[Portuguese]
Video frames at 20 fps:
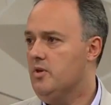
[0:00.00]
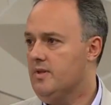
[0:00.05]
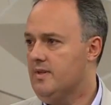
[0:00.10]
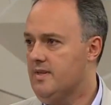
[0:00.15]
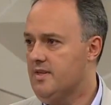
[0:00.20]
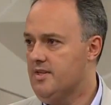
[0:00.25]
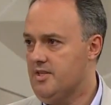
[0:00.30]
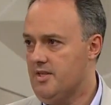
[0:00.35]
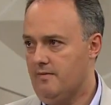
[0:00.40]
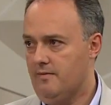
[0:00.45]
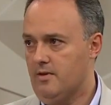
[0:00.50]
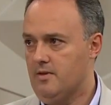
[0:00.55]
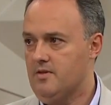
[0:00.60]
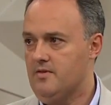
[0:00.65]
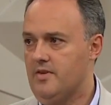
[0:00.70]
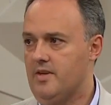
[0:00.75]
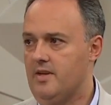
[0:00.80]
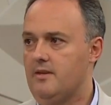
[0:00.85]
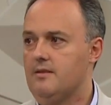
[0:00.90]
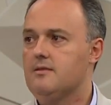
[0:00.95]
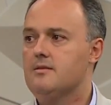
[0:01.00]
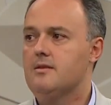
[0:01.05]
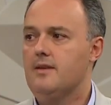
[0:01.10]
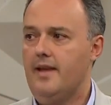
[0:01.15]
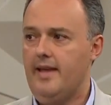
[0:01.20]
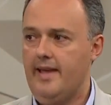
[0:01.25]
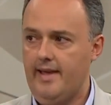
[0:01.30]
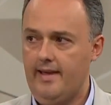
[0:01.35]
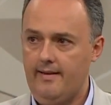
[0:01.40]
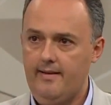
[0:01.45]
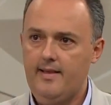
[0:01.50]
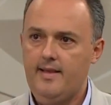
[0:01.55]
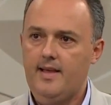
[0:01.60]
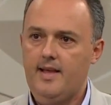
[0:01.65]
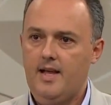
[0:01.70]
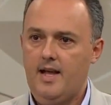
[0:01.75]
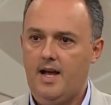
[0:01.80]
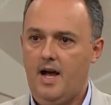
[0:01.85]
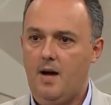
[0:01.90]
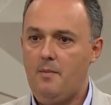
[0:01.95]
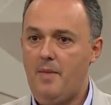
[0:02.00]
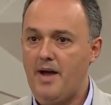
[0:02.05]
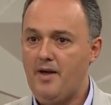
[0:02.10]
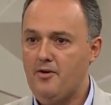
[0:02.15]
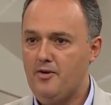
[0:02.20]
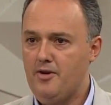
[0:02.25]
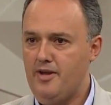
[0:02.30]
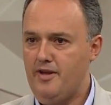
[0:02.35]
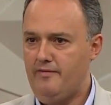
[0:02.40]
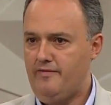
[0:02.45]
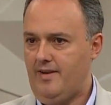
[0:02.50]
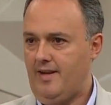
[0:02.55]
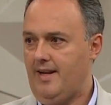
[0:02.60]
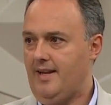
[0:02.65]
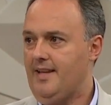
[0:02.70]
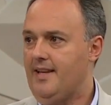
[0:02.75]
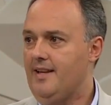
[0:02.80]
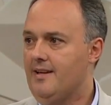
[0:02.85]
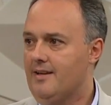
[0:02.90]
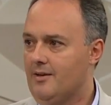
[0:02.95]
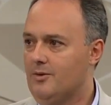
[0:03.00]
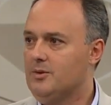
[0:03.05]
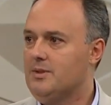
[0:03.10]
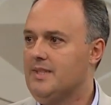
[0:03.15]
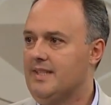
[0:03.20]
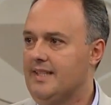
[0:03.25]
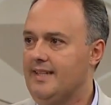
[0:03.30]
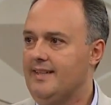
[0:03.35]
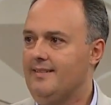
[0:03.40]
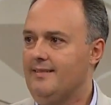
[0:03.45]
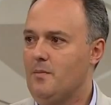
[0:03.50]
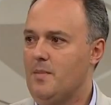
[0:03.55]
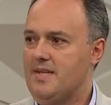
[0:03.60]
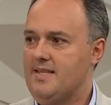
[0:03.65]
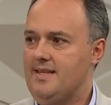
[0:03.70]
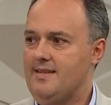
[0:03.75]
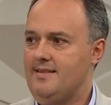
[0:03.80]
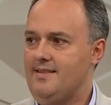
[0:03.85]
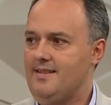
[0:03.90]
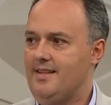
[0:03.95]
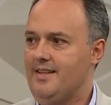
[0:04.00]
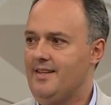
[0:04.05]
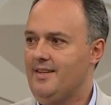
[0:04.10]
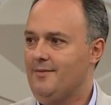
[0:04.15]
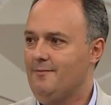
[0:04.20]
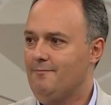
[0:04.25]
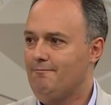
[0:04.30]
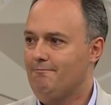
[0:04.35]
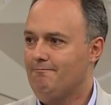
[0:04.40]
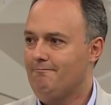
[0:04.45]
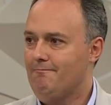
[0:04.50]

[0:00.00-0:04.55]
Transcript: importante é? levar os filhos. É. A maioria fala que não, né? Mas a assim, maioria fala